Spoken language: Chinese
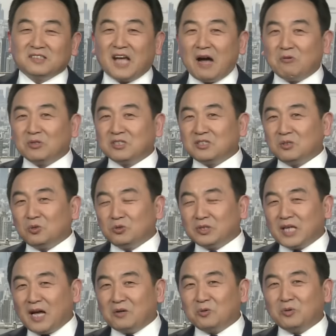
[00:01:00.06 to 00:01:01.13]
是达沃斯
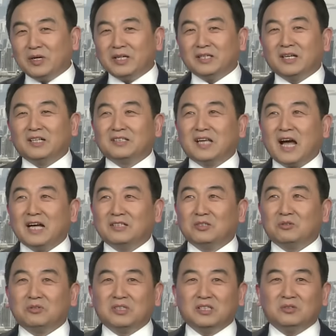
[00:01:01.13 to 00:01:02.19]
论坛会呢，它
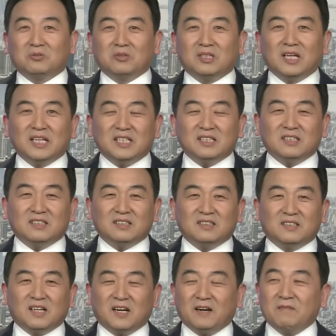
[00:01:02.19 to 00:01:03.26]
就是一种类
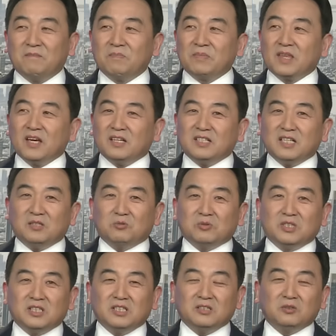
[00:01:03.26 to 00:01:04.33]
似的这
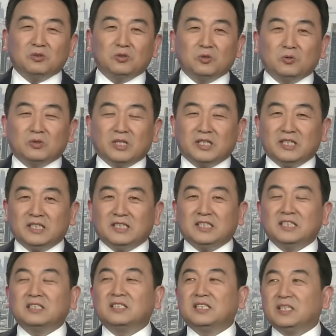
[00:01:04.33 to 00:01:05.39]
种轻松的、以
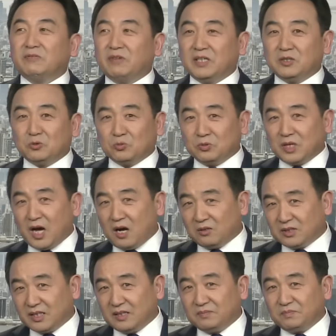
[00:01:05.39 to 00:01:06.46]
经济为主
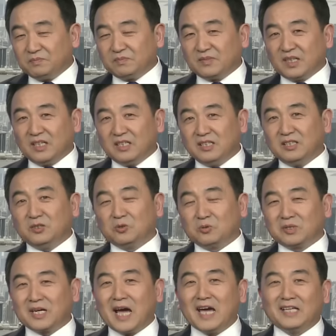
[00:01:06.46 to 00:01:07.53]
要的一
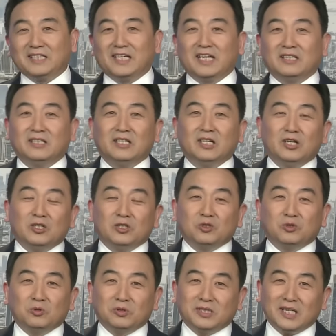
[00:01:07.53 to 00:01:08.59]
种概念
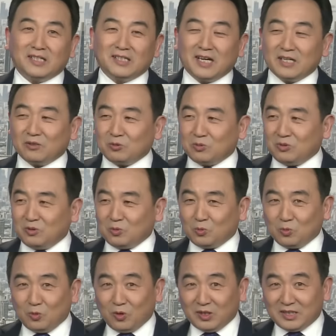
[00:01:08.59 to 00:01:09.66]
出现在
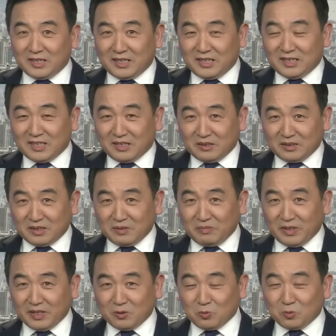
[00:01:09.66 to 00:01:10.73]
国际的这
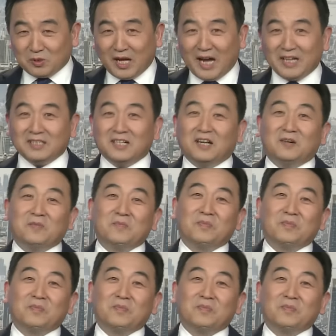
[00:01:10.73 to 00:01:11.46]
么一个舞台上。